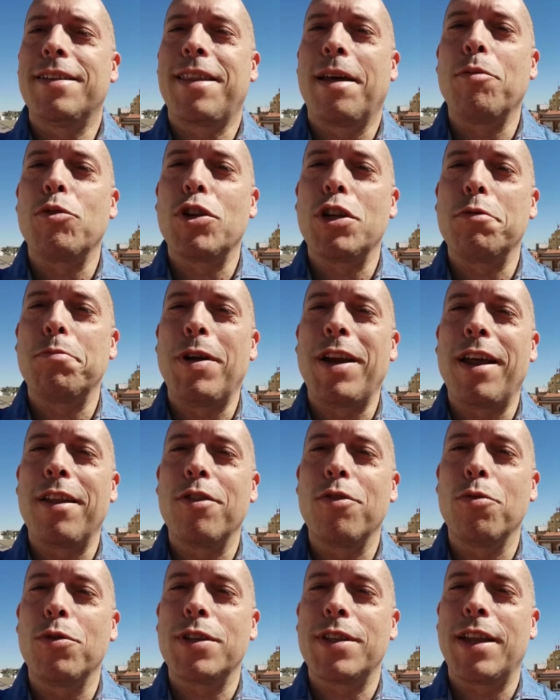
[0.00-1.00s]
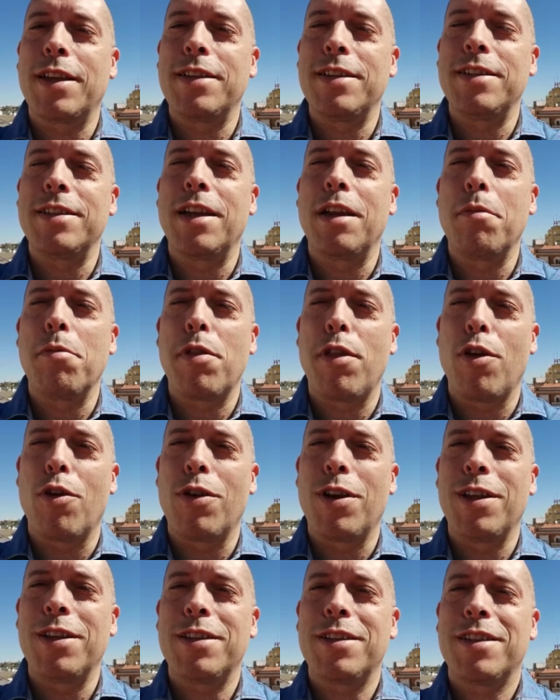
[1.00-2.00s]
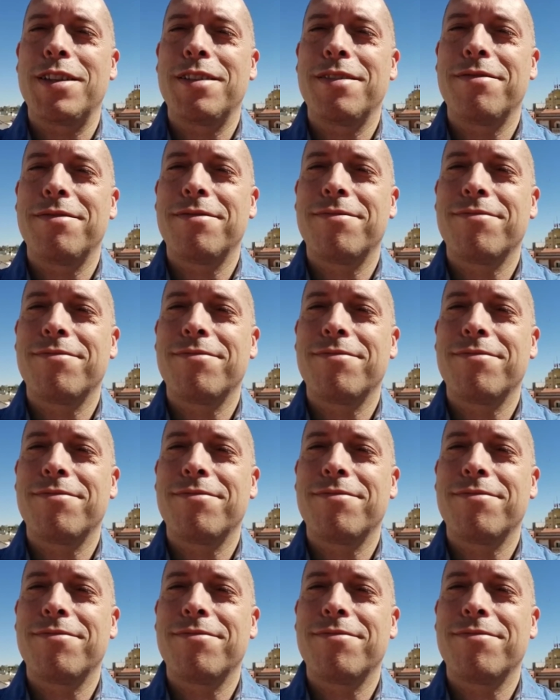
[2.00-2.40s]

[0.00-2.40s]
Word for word: Estamos esperando vuestras inscripciones.